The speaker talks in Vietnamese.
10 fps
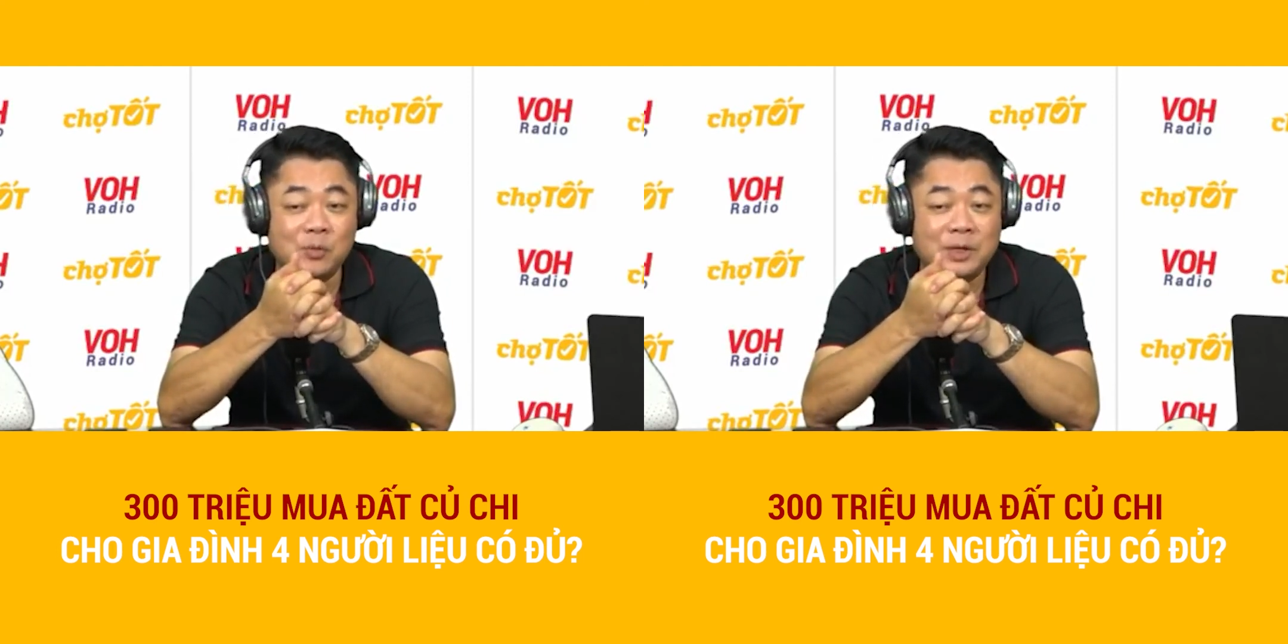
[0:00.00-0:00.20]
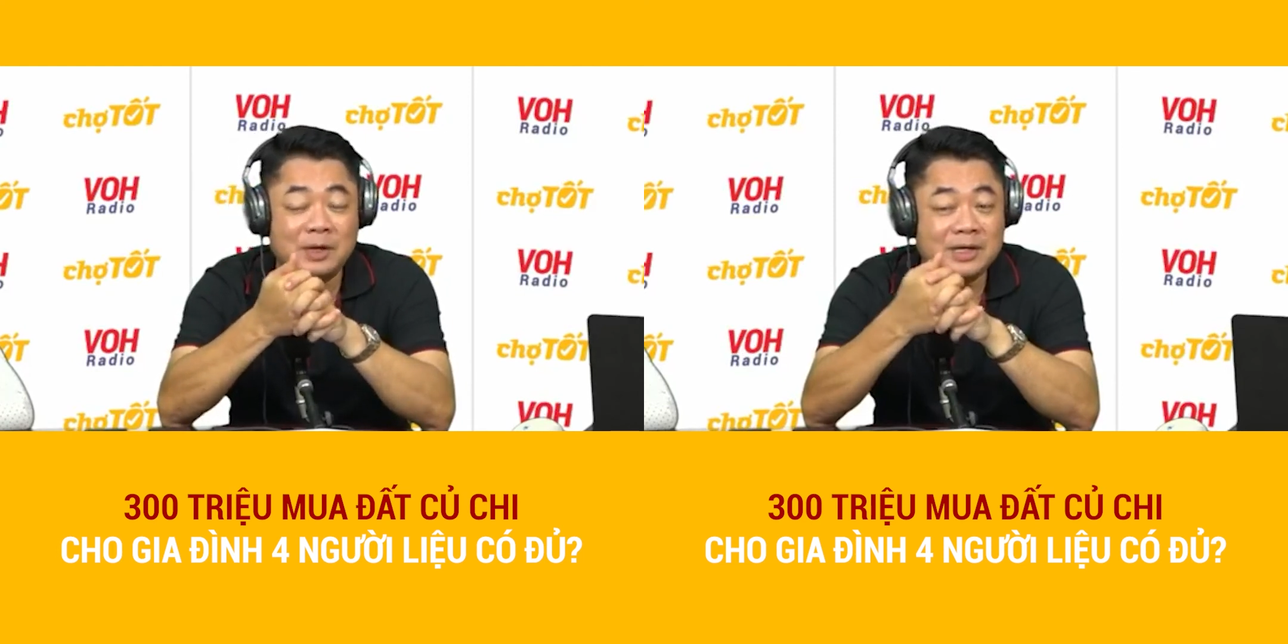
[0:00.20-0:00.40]
Phú
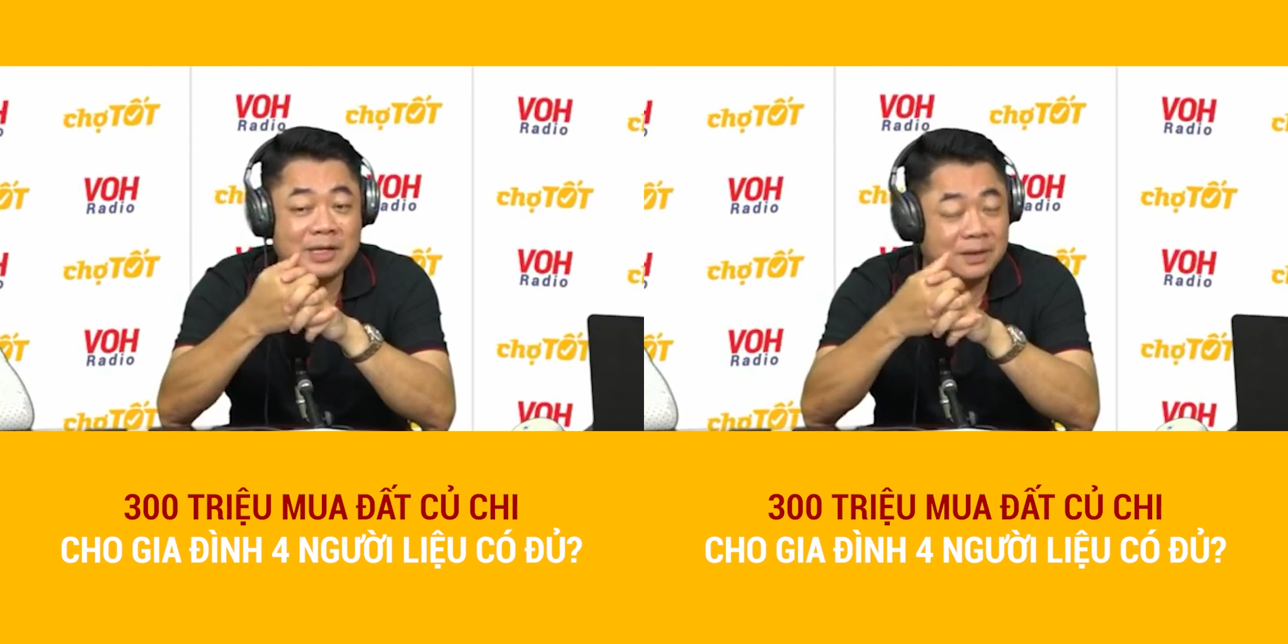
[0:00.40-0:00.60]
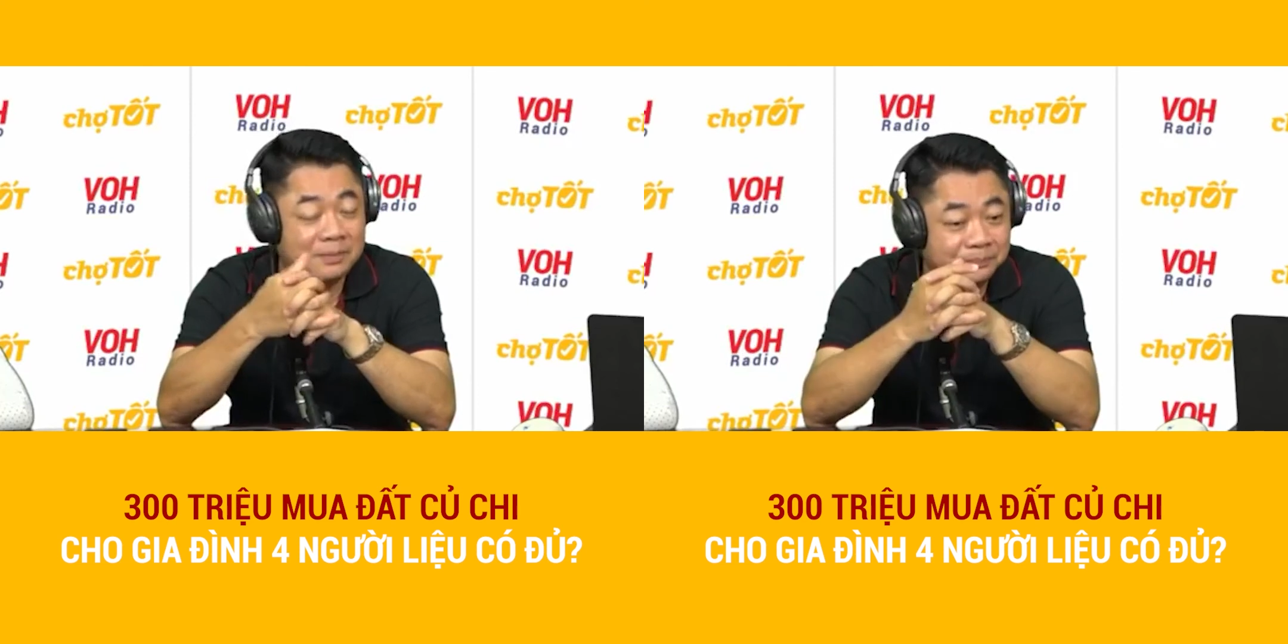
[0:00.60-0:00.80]
Mỹ mới
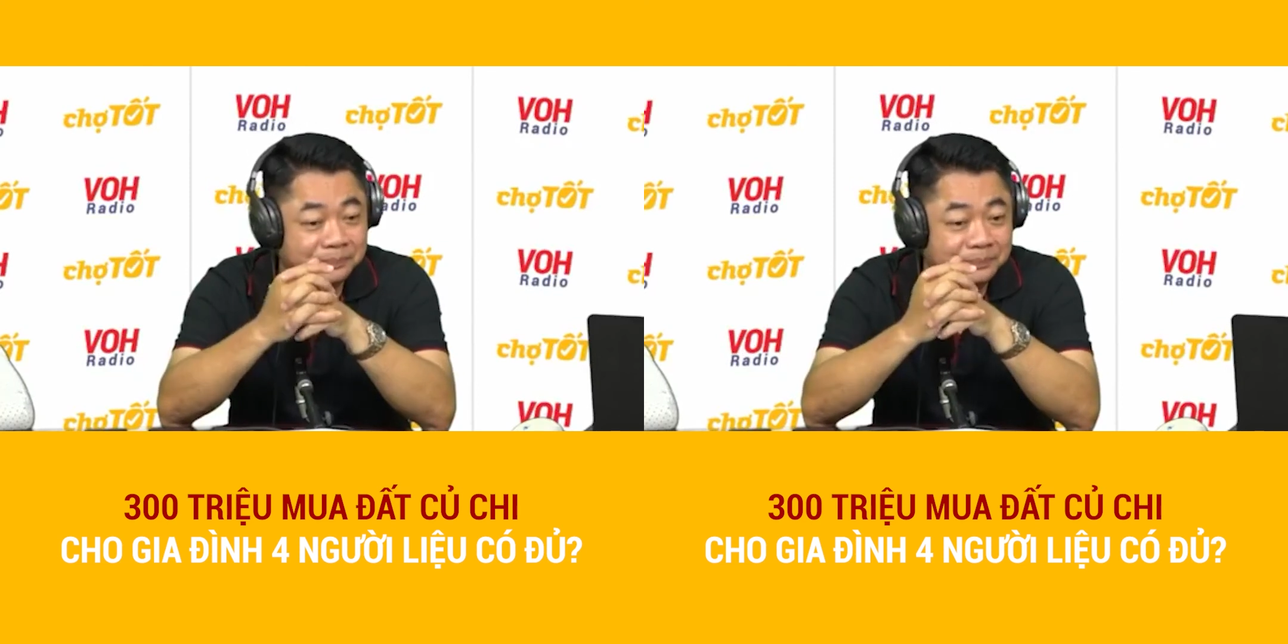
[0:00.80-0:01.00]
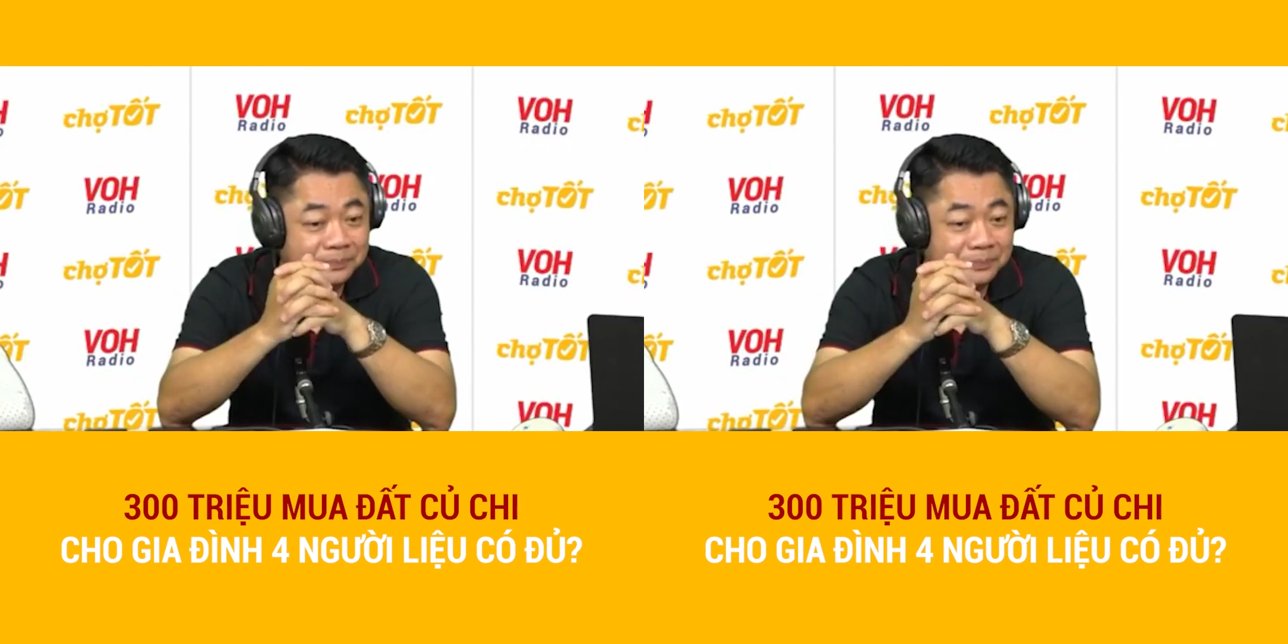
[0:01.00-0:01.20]
nha
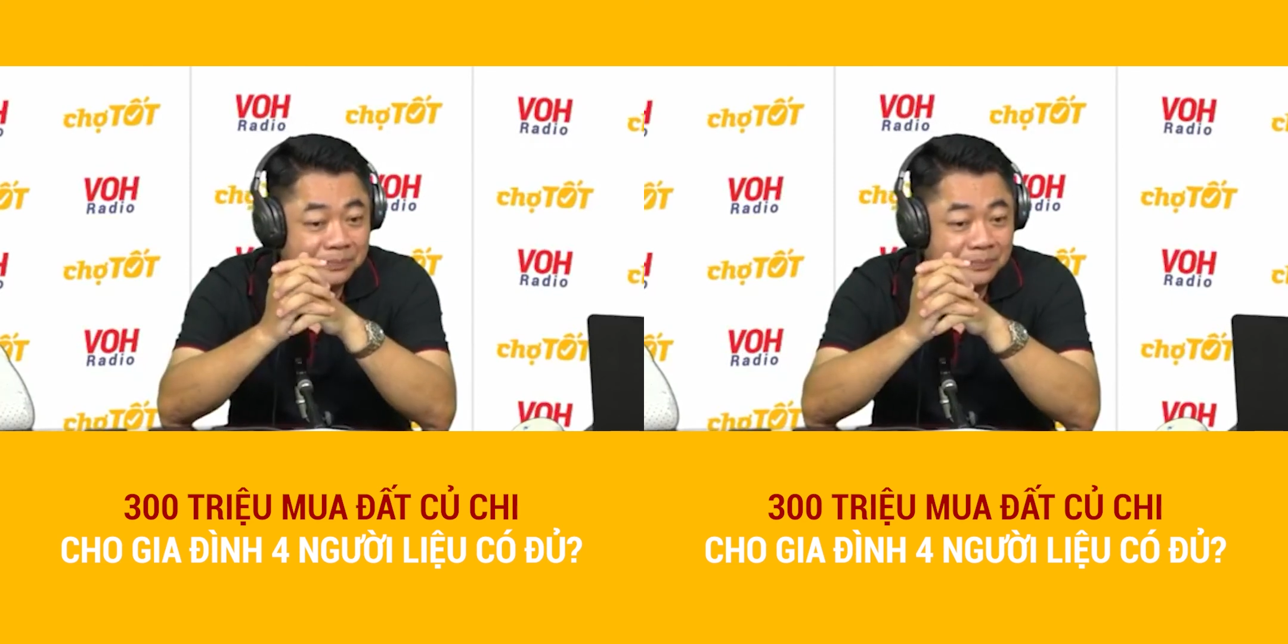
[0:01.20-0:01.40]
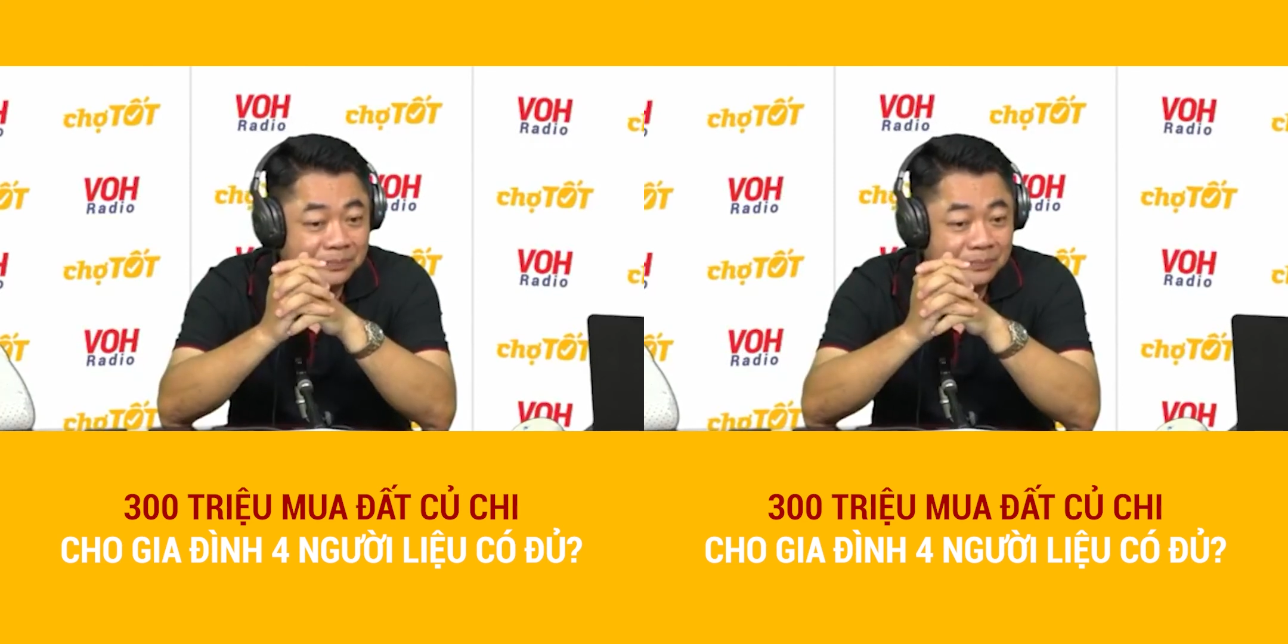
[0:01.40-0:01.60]

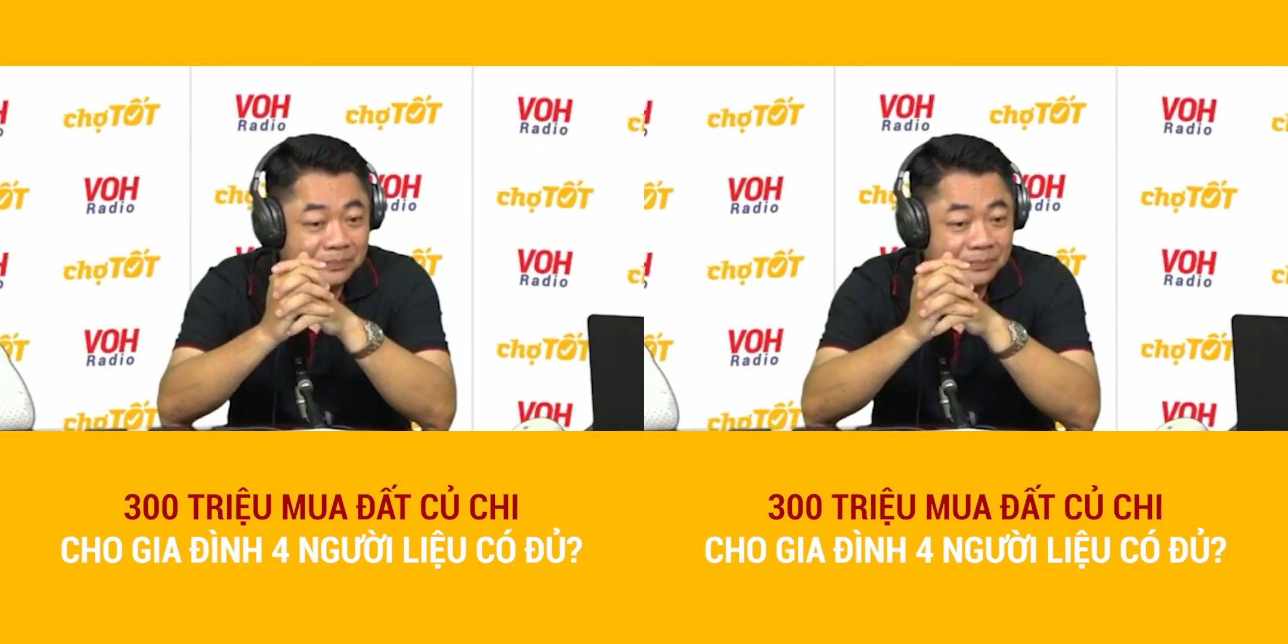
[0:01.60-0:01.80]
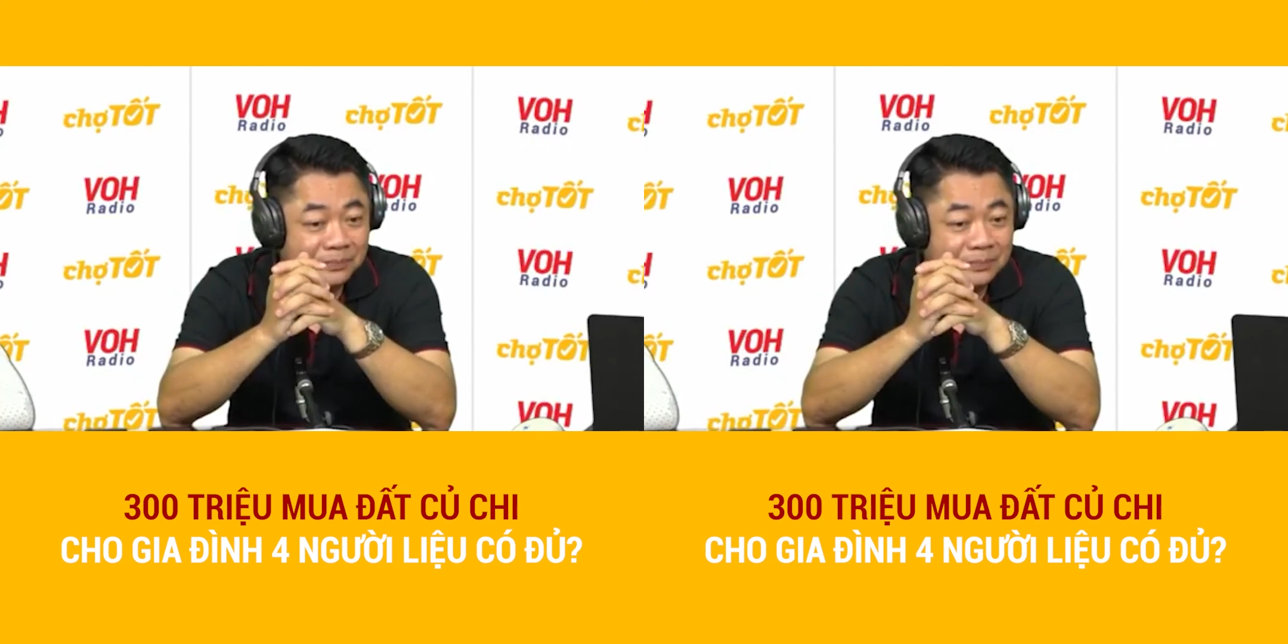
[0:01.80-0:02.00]
dạ.